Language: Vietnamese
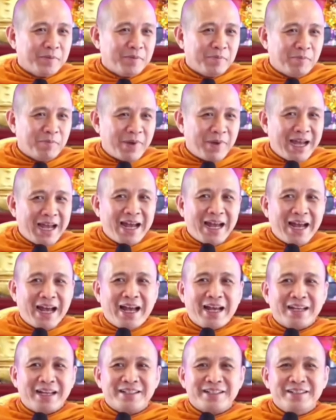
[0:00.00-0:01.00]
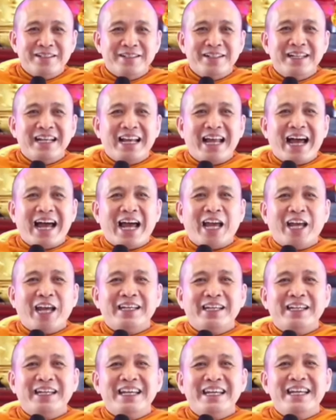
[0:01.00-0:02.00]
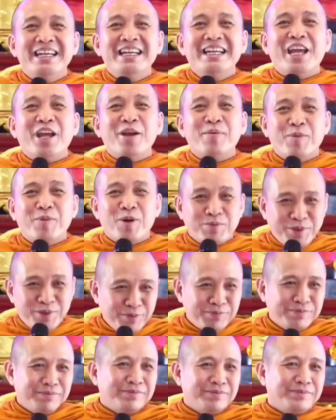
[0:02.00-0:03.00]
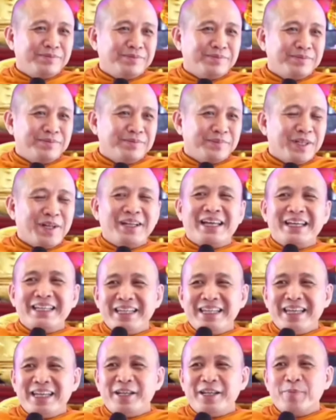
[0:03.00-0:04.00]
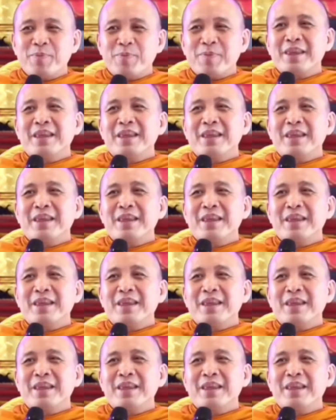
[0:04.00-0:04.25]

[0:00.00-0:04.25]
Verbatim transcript: mà sửa lại ý nghĩa một chút đó là gì